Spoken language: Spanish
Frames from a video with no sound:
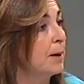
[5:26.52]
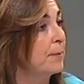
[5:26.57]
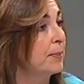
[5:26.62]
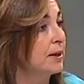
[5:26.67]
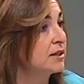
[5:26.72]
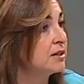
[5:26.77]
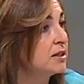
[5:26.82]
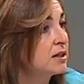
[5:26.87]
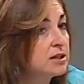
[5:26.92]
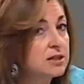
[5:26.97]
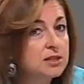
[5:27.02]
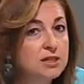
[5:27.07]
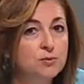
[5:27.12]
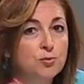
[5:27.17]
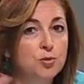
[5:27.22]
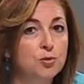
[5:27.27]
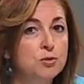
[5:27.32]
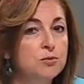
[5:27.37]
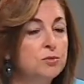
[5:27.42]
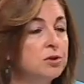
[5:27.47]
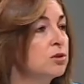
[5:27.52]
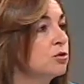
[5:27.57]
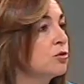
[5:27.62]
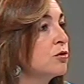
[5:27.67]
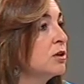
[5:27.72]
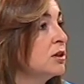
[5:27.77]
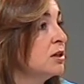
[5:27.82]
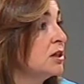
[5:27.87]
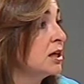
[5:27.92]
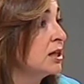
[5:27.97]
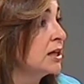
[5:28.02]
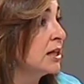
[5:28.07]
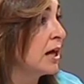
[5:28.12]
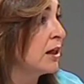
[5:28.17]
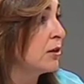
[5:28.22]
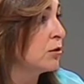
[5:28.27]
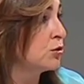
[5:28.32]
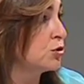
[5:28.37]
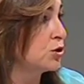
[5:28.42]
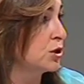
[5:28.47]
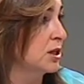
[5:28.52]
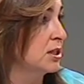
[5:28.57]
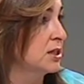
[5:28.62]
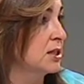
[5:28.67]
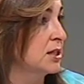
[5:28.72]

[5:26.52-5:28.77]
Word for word: a partir de ese movimiento de indignados que